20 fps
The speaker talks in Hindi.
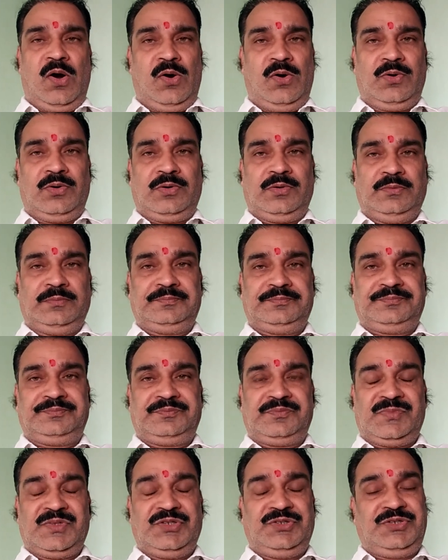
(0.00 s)
और
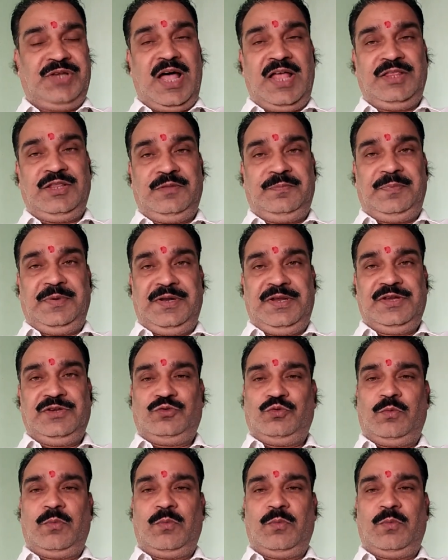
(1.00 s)
शांत प्रिय